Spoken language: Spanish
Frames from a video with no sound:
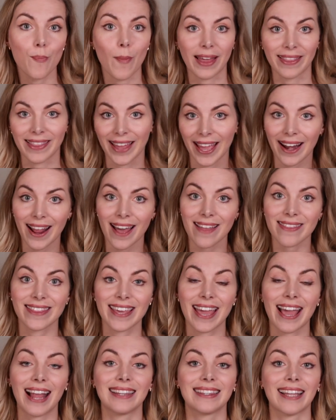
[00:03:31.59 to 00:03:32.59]
madera
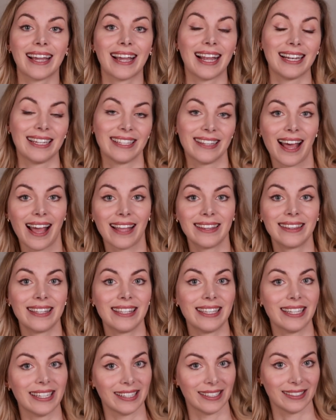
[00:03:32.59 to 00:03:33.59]
de alta calidad
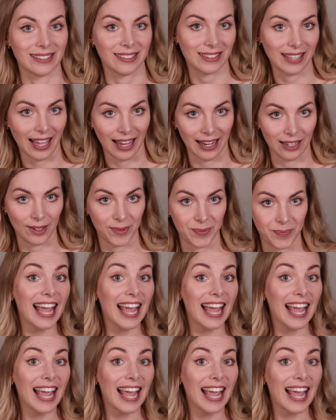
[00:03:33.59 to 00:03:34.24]
y cristal.